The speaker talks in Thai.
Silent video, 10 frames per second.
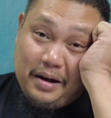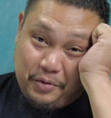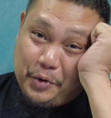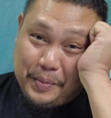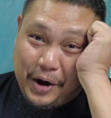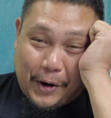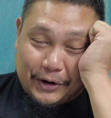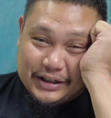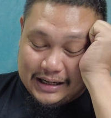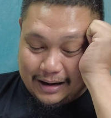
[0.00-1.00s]
พูดไม่ออก
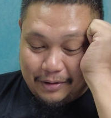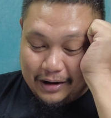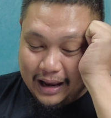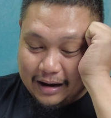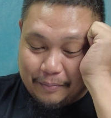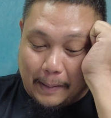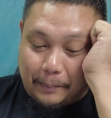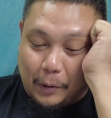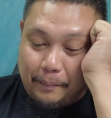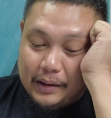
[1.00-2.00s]
จริงนะพอเห็นแบบ
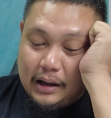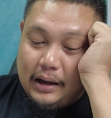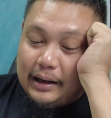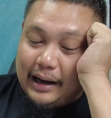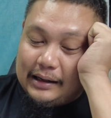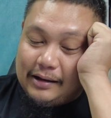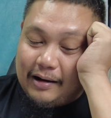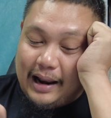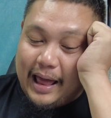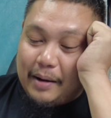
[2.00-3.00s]
ปุ๊บขั้นตอน
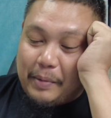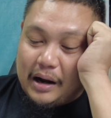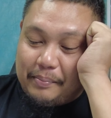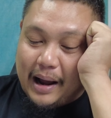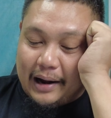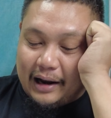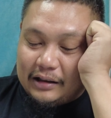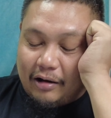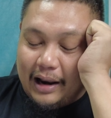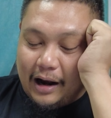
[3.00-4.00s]
แรกเปิดมาขั้น
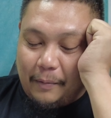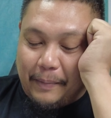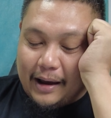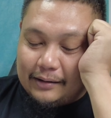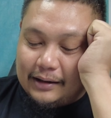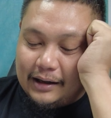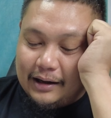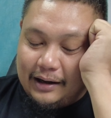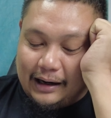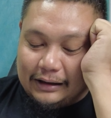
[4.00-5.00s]
ตอนแรกก็แปะสติกเก
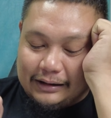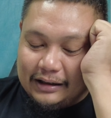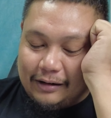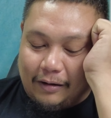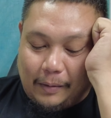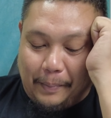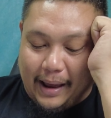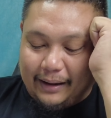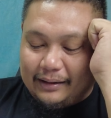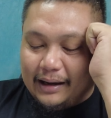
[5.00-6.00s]
อร์ขั้นตอนที่ 2 ก็
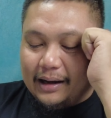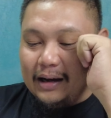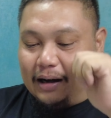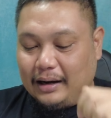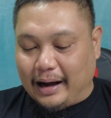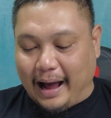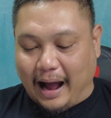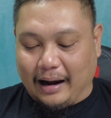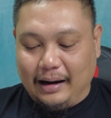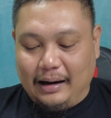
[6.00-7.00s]
แปะสติกเกอร์อ่ะ
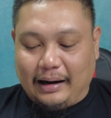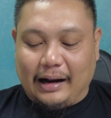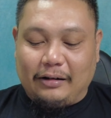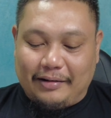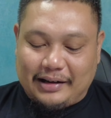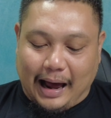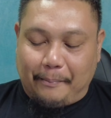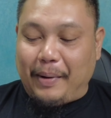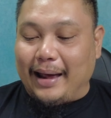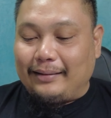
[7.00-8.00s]
ขั้นตอน
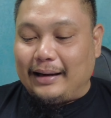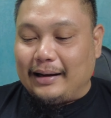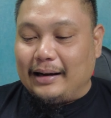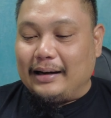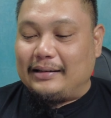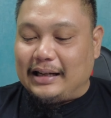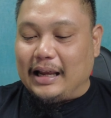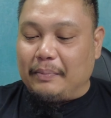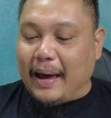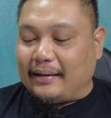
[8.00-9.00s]
3แปะสติกเกอร์
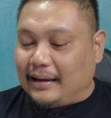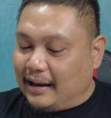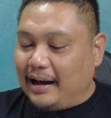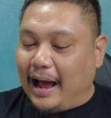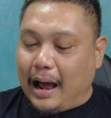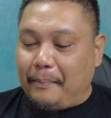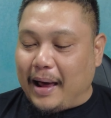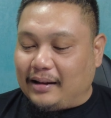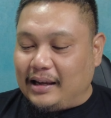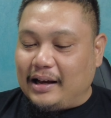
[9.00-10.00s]
4แปะสติกเกอร์5
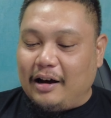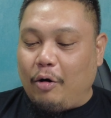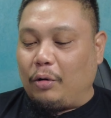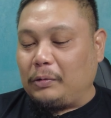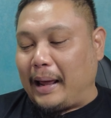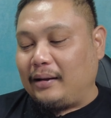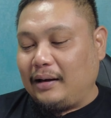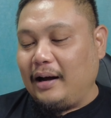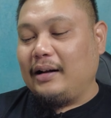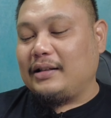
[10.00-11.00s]
แปะสติกเกอร์6แปะสติก
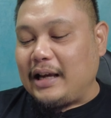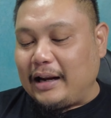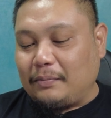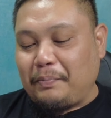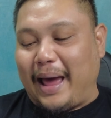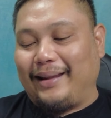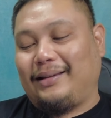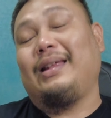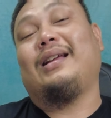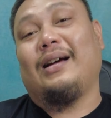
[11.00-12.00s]
เกอร์7แปะส
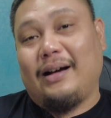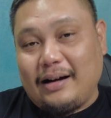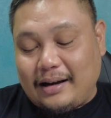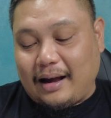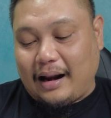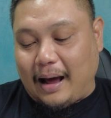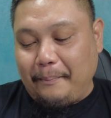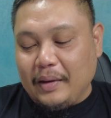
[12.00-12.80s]
ติกเกอร์นะครับ